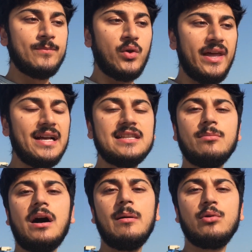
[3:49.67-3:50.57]
तो एकदम
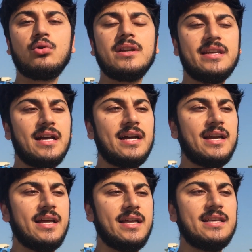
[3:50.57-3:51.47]
आप लोगों ने क्या
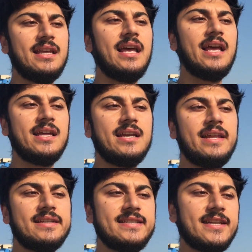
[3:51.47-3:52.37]
करना है कि
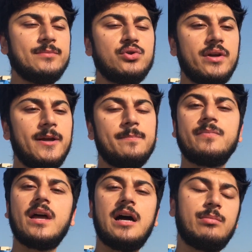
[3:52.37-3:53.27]
एरिनेक सिरप जो है
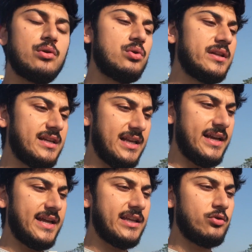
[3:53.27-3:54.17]
आप लोगों ने
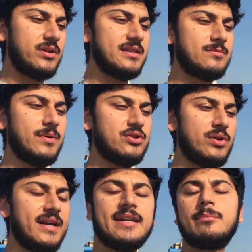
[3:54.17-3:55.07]
खिलाना है क्योंकि इसमें जो
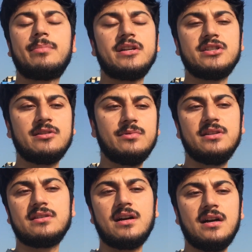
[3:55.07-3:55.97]
है टेम्परेचर भी
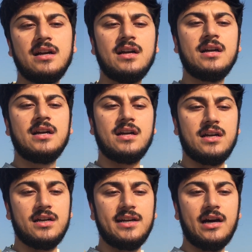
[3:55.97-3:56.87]
इसका
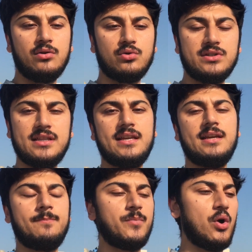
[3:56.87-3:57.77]
डाउन हो जाता
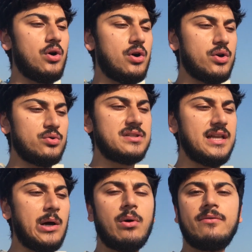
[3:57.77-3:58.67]
है और उसके
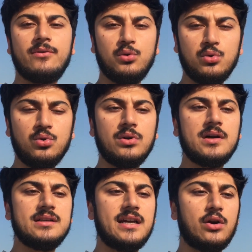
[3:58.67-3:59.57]
अलावा फ्लू
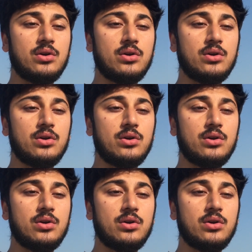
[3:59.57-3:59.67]
या